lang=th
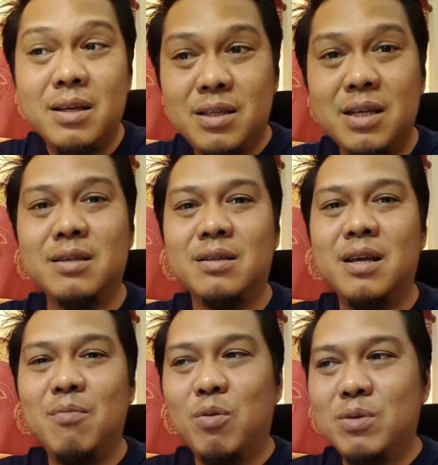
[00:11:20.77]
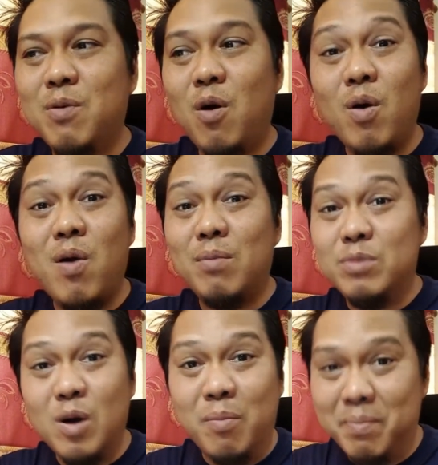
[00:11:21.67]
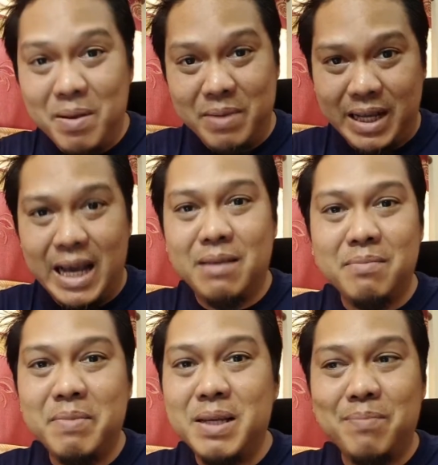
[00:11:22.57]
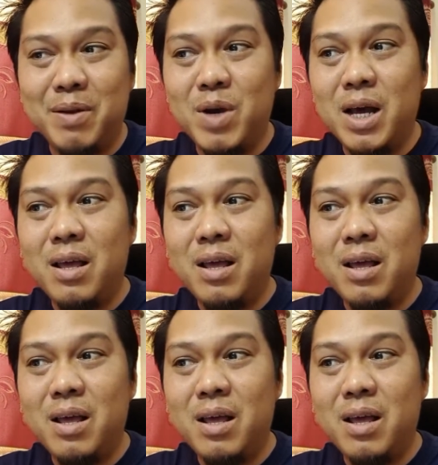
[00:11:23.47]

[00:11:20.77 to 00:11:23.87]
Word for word: ซึ่งผมจะบอกว่าความชอบมันไม่เหมือนกัน ไม่จำเป็นว่า